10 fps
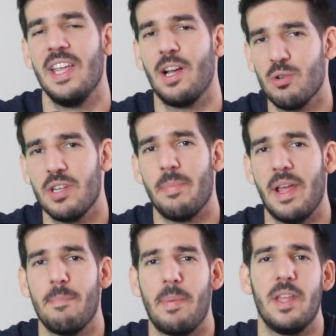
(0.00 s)
Y como
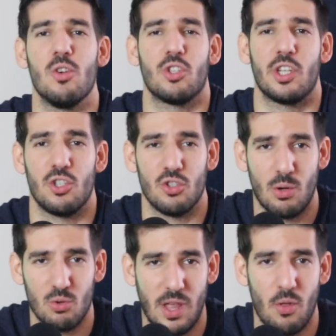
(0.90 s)
siempre, pediros que si os
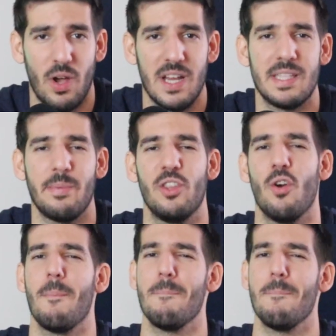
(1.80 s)
ha gustado este vídeo,